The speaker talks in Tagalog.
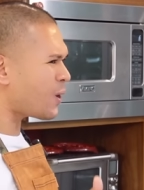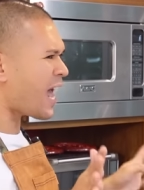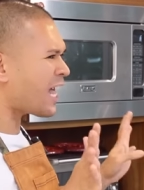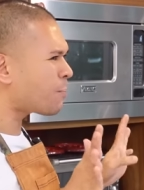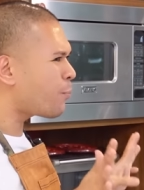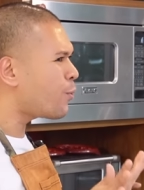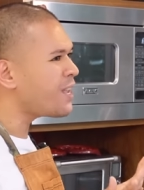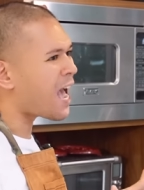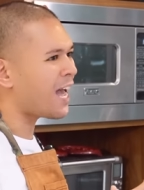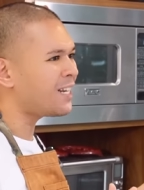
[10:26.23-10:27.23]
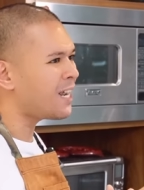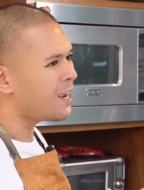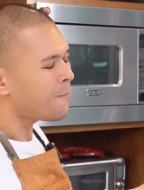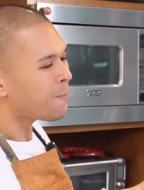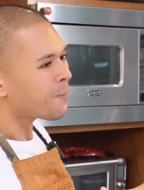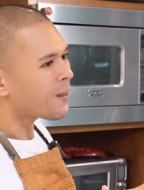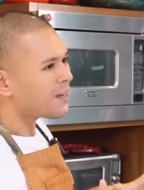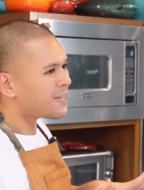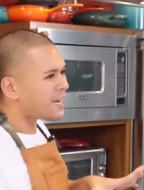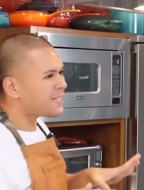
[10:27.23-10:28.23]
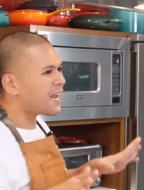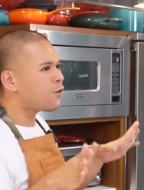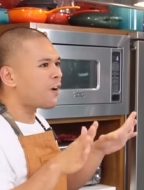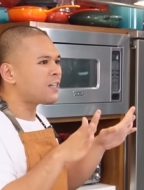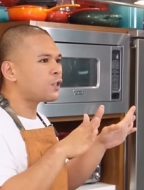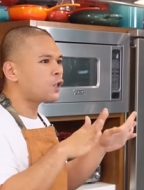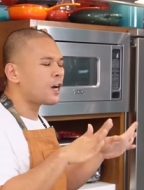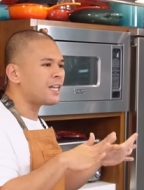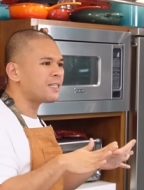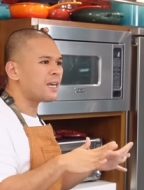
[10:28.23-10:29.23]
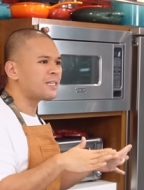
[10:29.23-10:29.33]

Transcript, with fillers: So lahat po yan, sa isang restaurant,